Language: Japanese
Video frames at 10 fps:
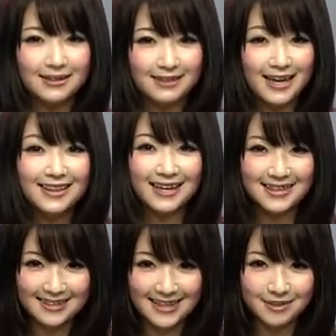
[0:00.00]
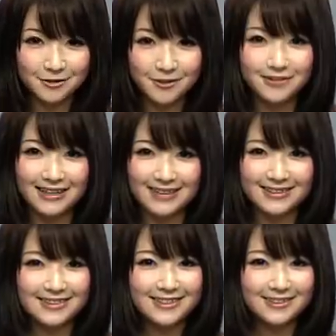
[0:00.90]
携帯サイトの
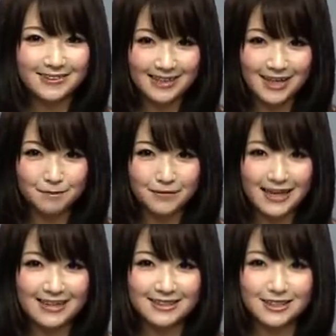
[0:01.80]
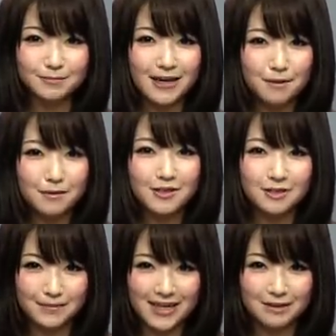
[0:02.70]
熱中症アラームやスーパー猛
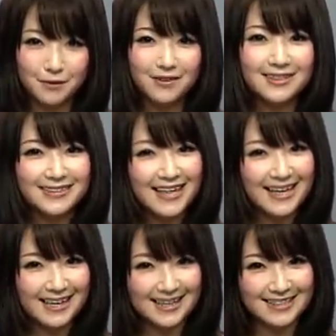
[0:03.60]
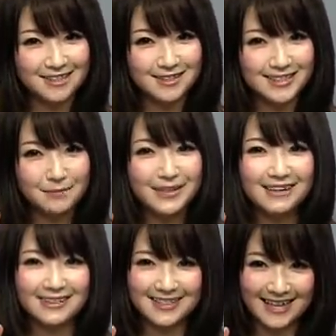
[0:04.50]
暑メールもぜひ活用してみ
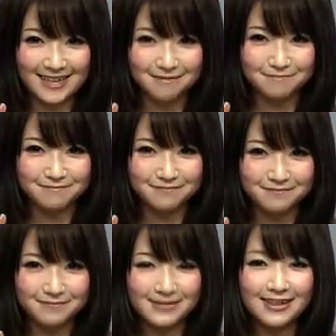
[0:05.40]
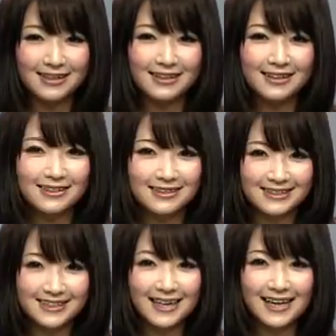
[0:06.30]
てください。
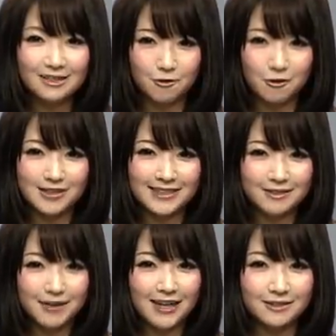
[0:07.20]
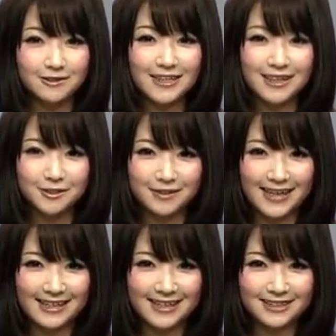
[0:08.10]
次回の更新は夕方の予
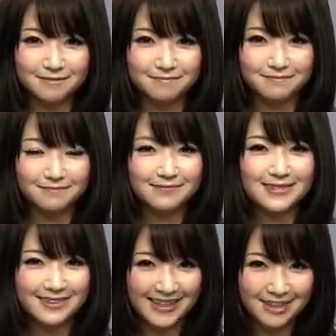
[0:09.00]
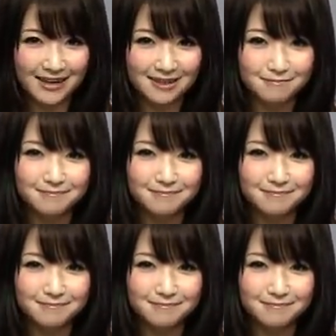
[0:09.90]
定です。それでは。